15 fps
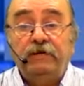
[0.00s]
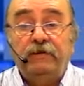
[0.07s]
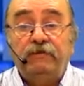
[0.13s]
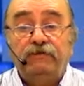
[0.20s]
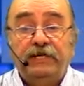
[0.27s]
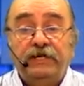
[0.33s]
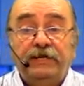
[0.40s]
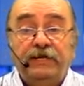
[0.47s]
Hoy la
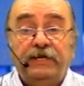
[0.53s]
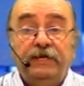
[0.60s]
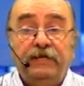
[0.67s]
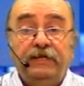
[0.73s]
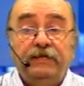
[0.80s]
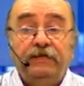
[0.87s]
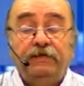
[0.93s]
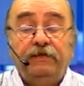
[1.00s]
UCR
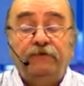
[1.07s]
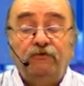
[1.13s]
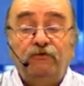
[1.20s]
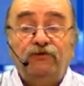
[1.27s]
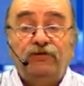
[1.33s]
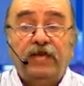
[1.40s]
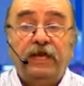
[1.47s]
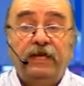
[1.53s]

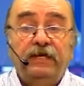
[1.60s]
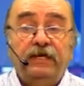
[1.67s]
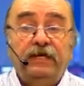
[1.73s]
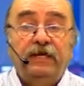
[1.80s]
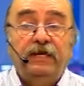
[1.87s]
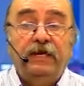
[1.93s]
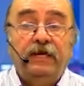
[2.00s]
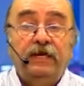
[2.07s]
difusa
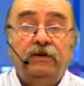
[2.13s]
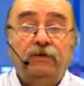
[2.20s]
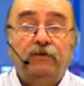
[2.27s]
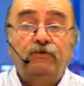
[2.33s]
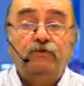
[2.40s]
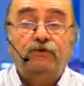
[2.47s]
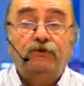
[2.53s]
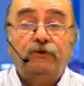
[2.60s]
en
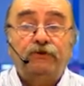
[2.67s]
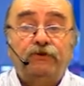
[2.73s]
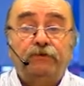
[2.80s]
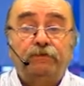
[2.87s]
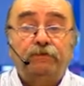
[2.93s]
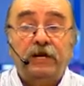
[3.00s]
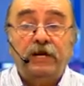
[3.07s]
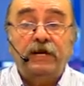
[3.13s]

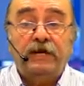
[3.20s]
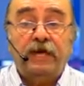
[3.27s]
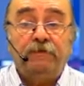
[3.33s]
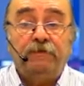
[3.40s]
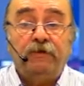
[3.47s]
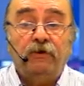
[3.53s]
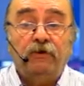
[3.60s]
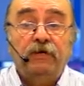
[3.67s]
Juntos por el
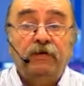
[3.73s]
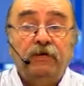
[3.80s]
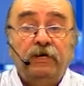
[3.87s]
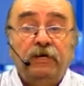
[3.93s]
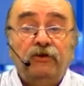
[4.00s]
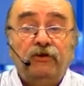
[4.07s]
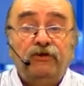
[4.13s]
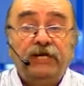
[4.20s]
Cambio.
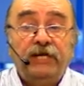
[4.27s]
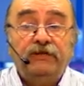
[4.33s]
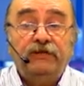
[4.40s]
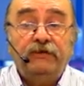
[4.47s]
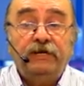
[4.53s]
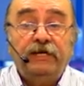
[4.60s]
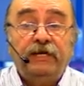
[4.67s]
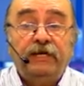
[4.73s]
Lo
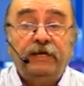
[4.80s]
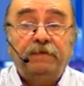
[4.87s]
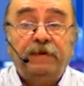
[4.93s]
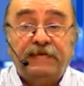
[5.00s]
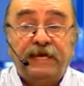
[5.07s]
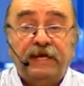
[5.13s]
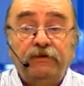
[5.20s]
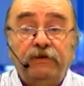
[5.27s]
cierto es que
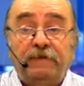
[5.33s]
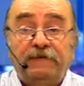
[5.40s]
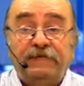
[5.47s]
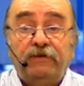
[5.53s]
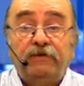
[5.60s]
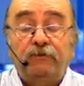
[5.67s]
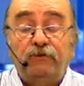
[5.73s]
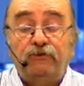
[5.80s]
pasaron y
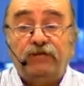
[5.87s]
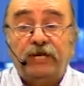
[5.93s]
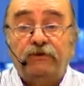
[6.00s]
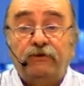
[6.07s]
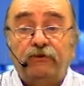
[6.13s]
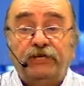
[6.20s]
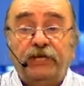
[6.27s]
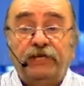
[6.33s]
pasaron
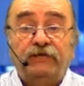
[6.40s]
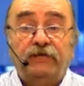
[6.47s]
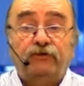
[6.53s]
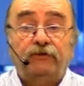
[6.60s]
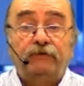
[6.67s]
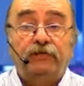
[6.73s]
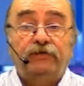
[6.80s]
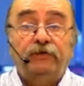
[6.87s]
muchas cosas,
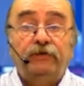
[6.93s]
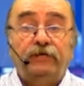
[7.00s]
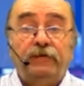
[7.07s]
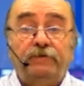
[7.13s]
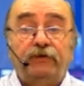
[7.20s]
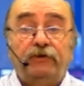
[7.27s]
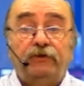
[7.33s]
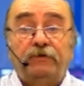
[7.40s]
sobre todo en
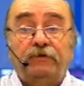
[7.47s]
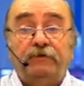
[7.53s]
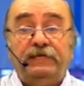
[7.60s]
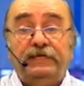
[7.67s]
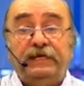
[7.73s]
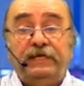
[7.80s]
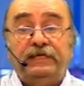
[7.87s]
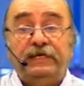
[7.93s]
ámbitos
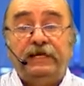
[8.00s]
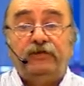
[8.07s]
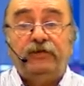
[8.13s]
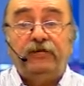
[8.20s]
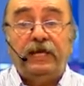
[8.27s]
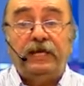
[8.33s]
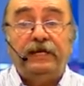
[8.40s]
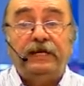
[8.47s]
provinciales y
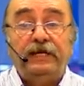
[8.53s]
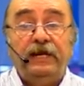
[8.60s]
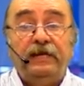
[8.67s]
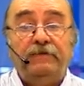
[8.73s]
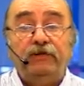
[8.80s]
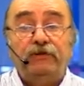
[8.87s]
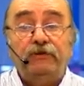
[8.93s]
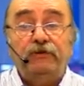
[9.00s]
nacionales. En
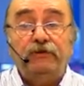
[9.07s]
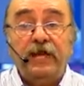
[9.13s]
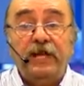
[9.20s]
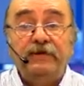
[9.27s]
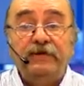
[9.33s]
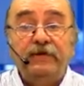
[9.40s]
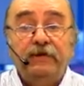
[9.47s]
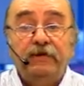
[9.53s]
el ámbito
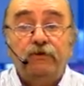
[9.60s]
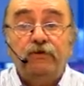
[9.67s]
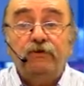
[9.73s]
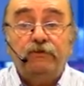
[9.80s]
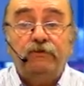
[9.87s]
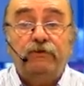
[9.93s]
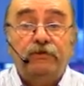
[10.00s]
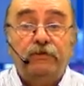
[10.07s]
local
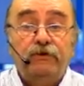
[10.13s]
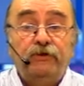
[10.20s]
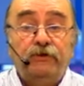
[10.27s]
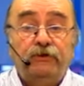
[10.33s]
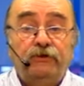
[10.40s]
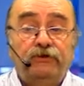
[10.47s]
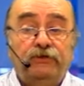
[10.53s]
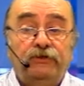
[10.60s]
hubo
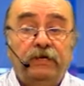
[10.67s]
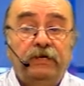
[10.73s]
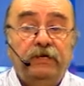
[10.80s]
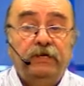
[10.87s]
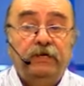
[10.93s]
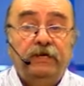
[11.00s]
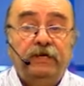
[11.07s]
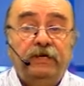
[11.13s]
algunos
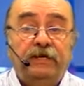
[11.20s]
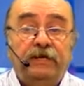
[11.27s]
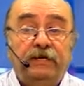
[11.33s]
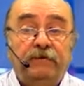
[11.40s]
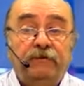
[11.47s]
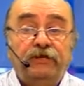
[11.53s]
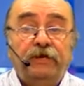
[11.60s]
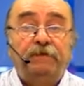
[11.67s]
eh,
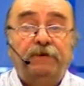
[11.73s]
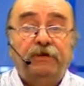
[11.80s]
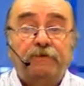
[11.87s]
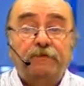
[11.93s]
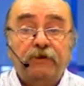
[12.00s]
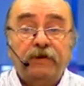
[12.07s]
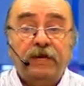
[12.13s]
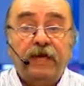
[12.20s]
rebotes,
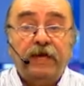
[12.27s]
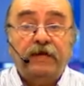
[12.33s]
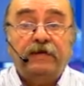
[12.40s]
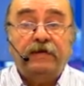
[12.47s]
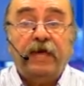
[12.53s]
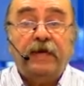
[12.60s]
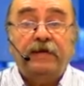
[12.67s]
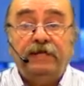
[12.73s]
pero poca
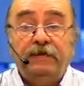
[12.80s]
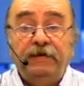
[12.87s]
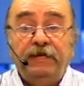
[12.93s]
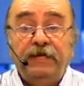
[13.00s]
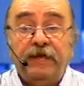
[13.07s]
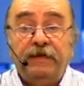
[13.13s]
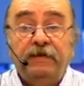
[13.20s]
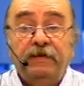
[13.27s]

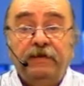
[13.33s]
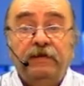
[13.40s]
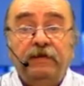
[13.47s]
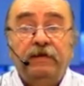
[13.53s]
actividad